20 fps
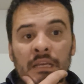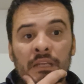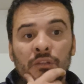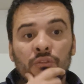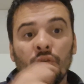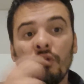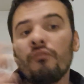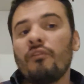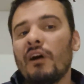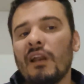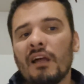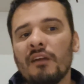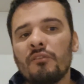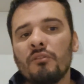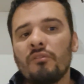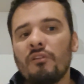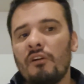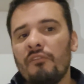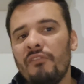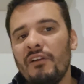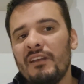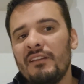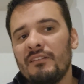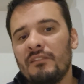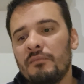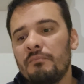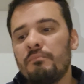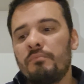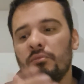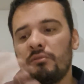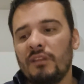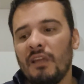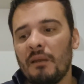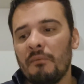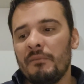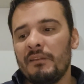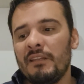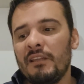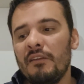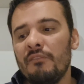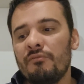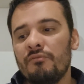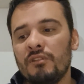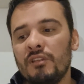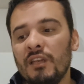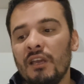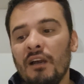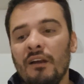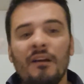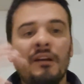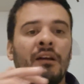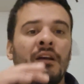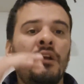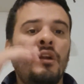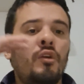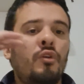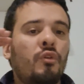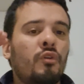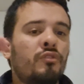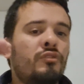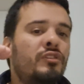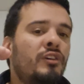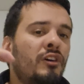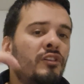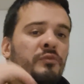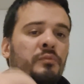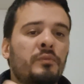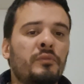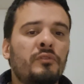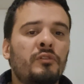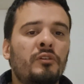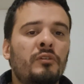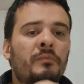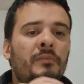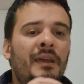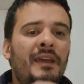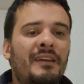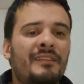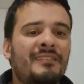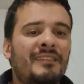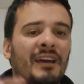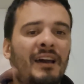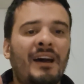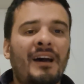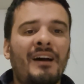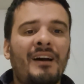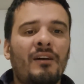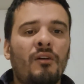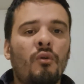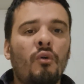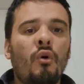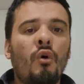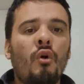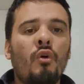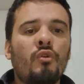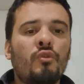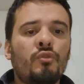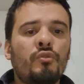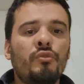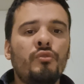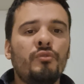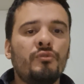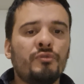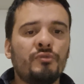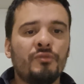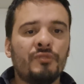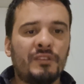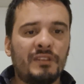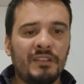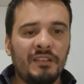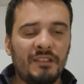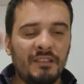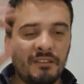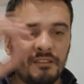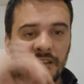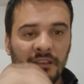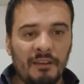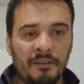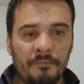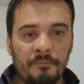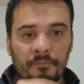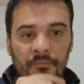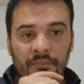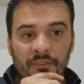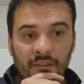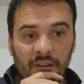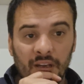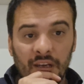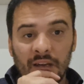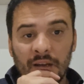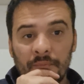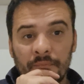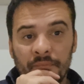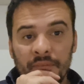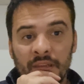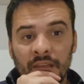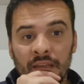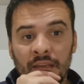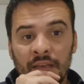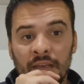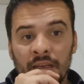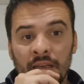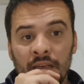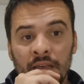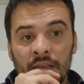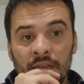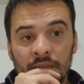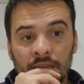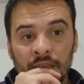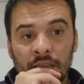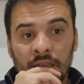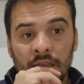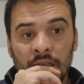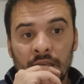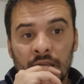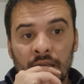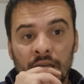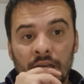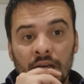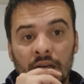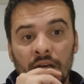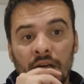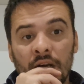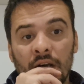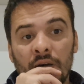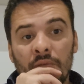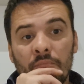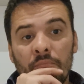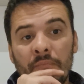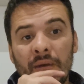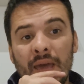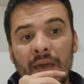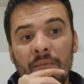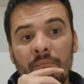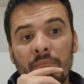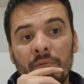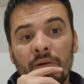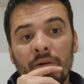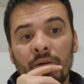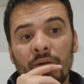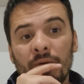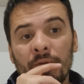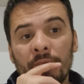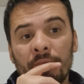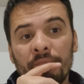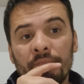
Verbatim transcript: Donc voilà, donc en fait, pour terminer, vous dire, l'audience Bruno Le Maire, ça n'a aucune utilité. Voilà. Euh, même... Euh,